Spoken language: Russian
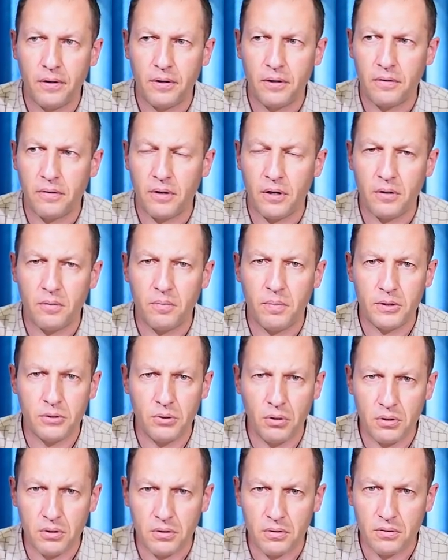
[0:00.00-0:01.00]
говорят,
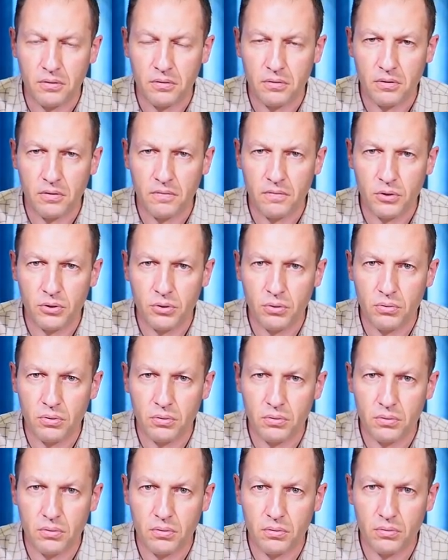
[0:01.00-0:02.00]
постойте, вы что,
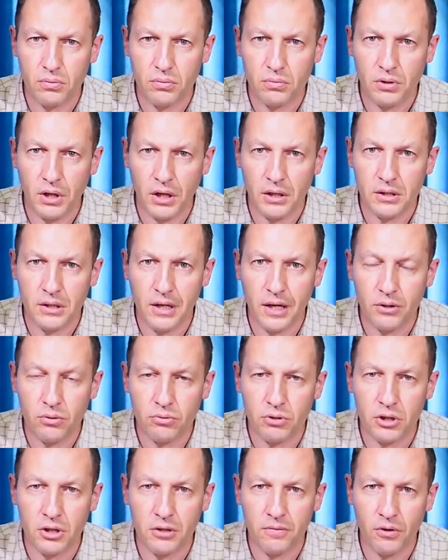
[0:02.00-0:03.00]
30 лет
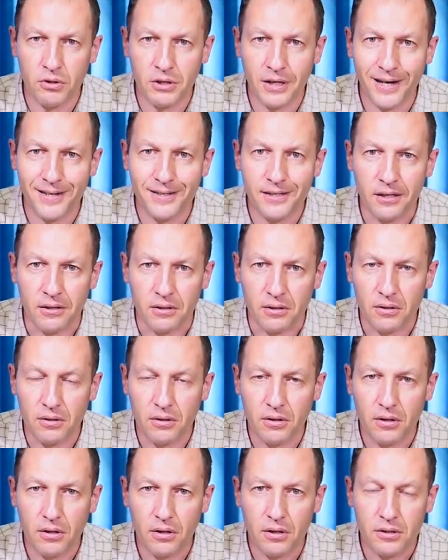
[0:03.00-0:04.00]
уже живете один,
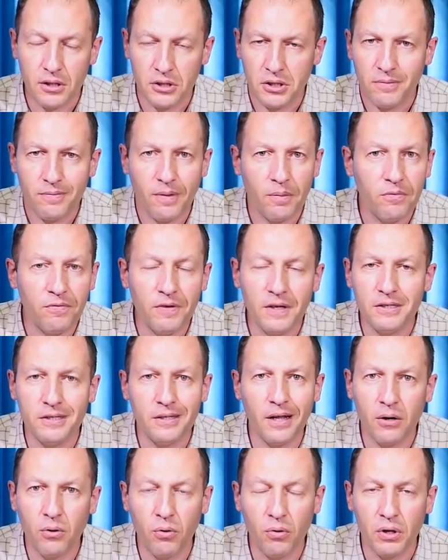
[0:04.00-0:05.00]
зачем вам две
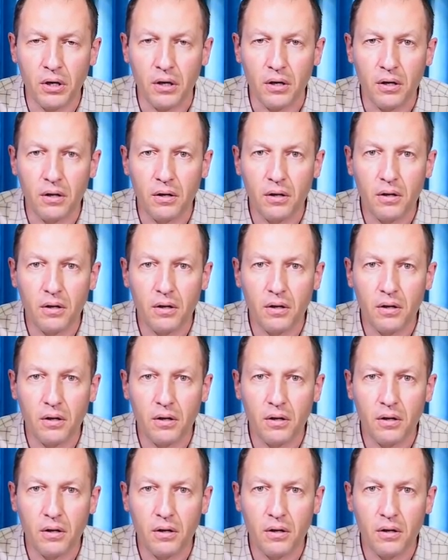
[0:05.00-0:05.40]
синагоги?